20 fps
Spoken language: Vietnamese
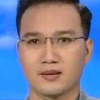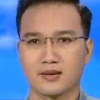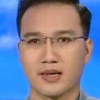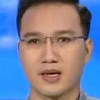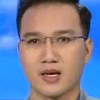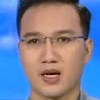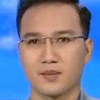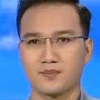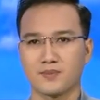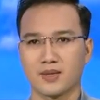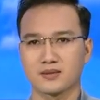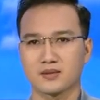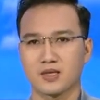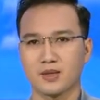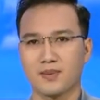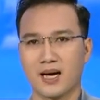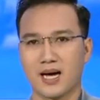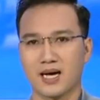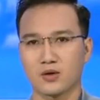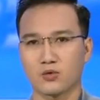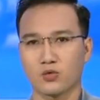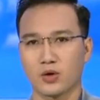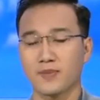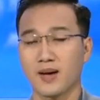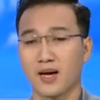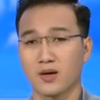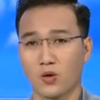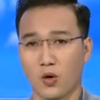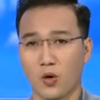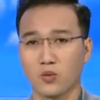Kỳ họp lần thứ ba Quỹ
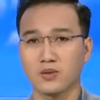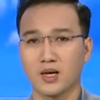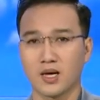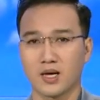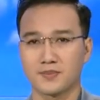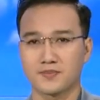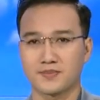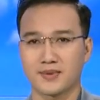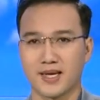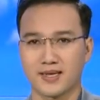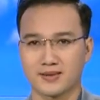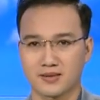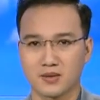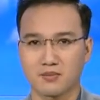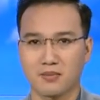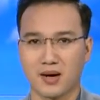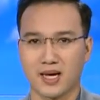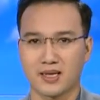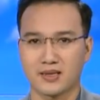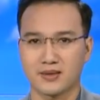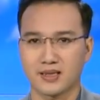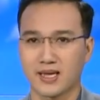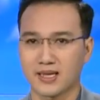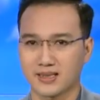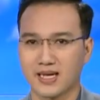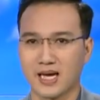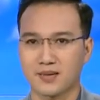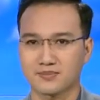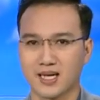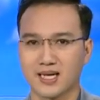ban hỗn hợp về thương mại
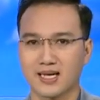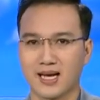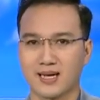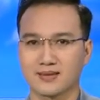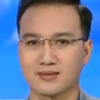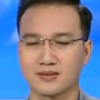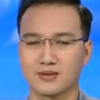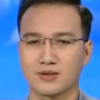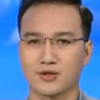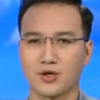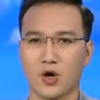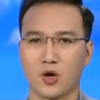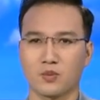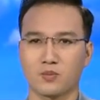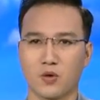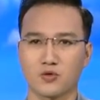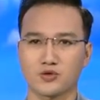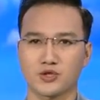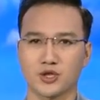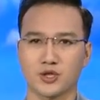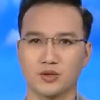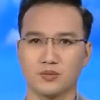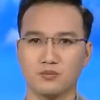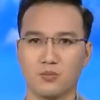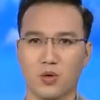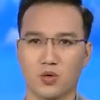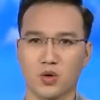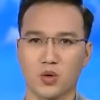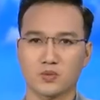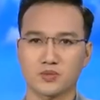Việt Nam Thái Lan do Bộ trưởng
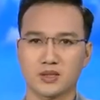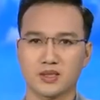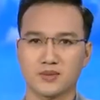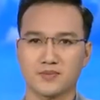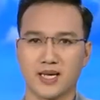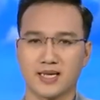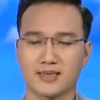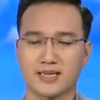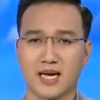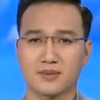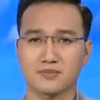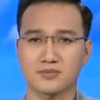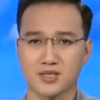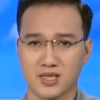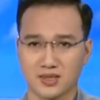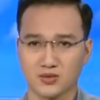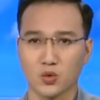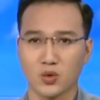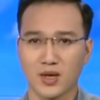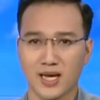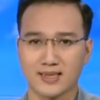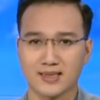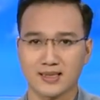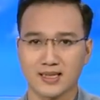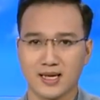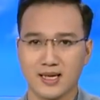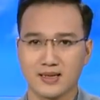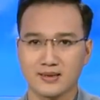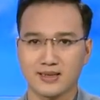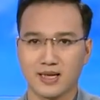Bộ Công Thương Việt Nam Trần Tuấn Anh
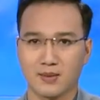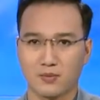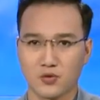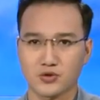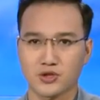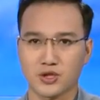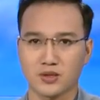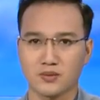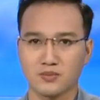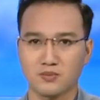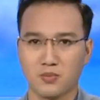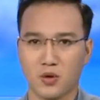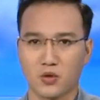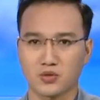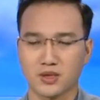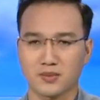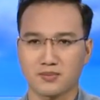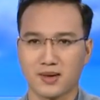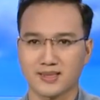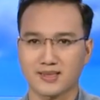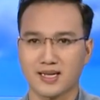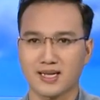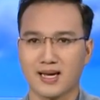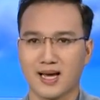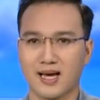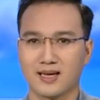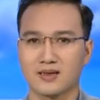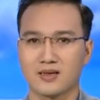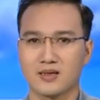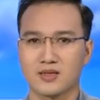và Bộ trưởng Bộ Thương mại Thái
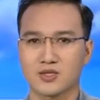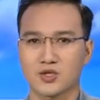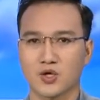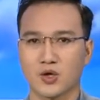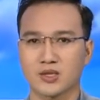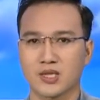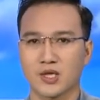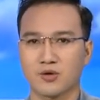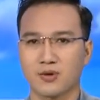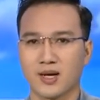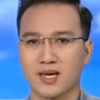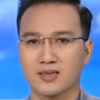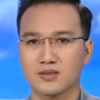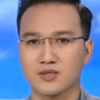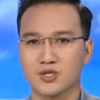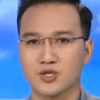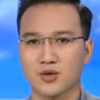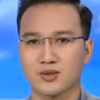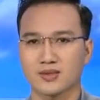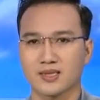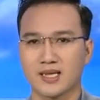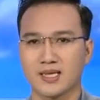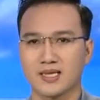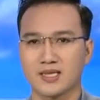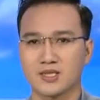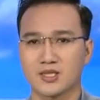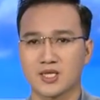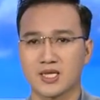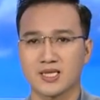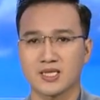Lan Sontirat
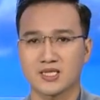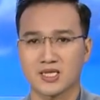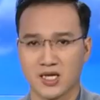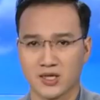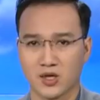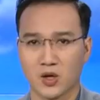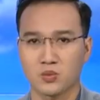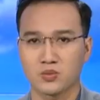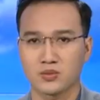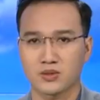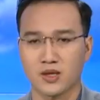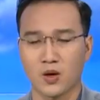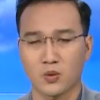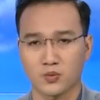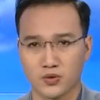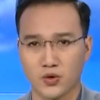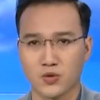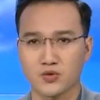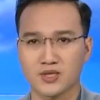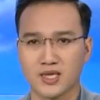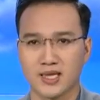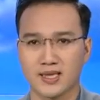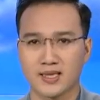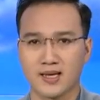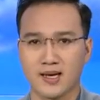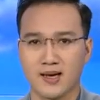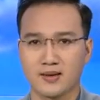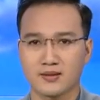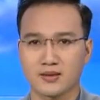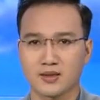Sonti Jizarong đồng chủ trì
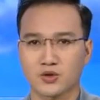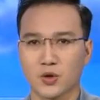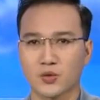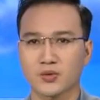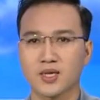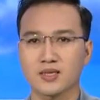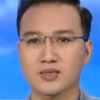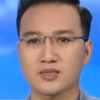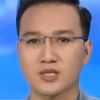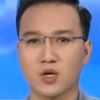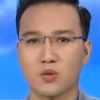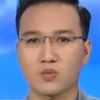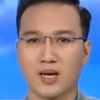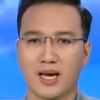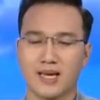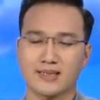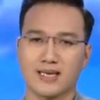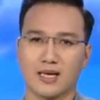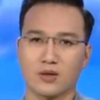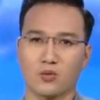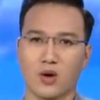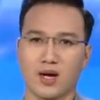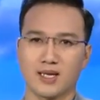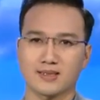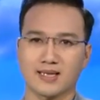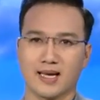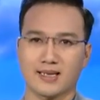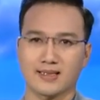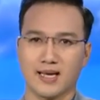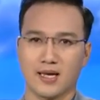được tổ chức trong hai ngày qua
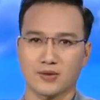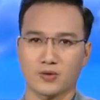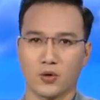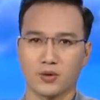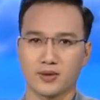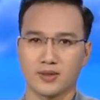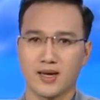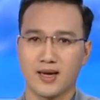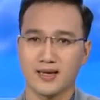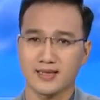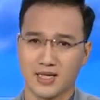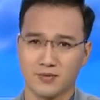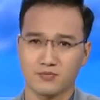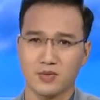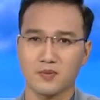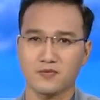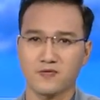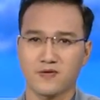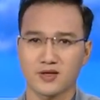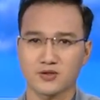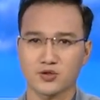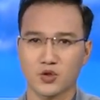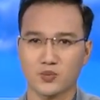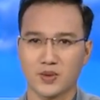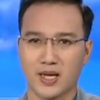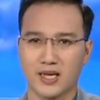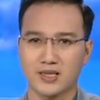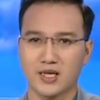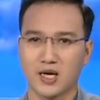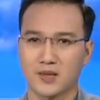tại Hà Nội nhằm góp phần thúc
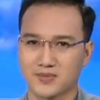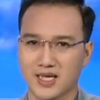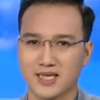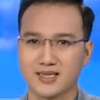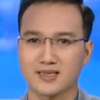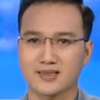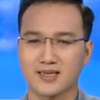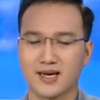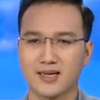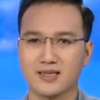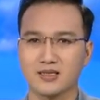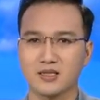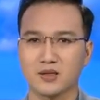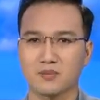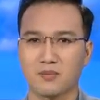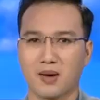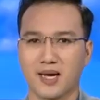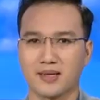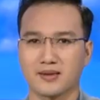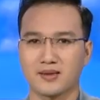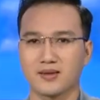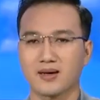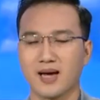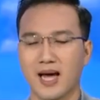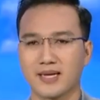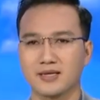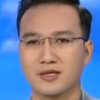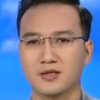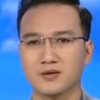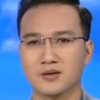đẩy hợp tác kinh tế thương mại giữa
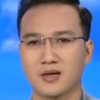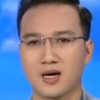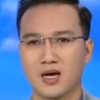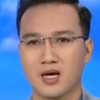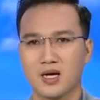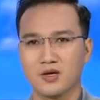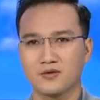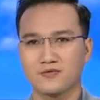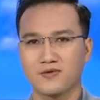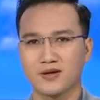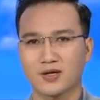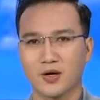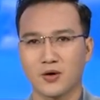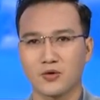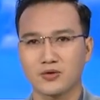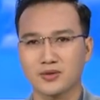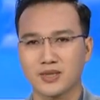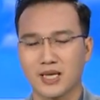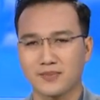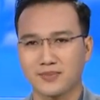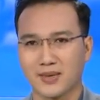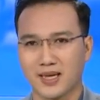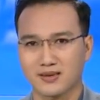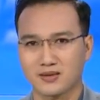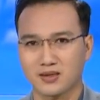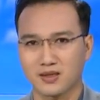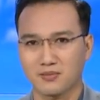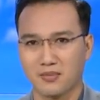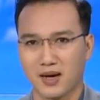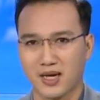hai nước, phân đấu kim
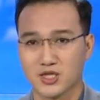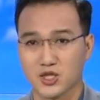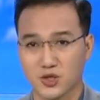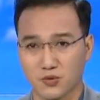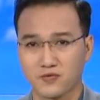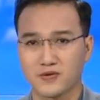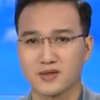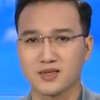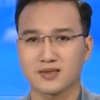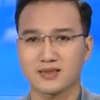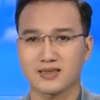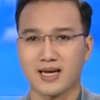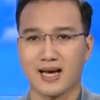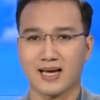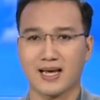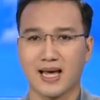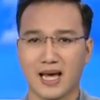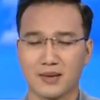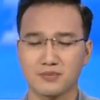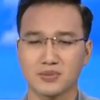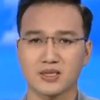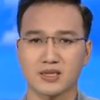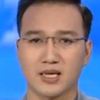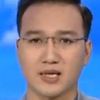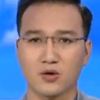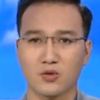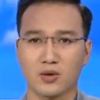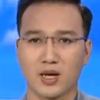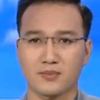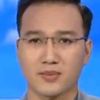ngạch thương mại song phương đạt 20
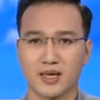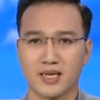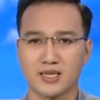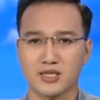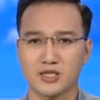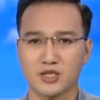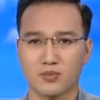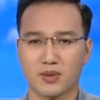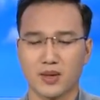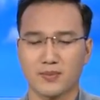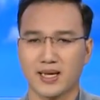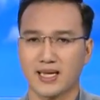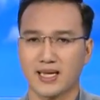tỷ đô la Mỹ trong năm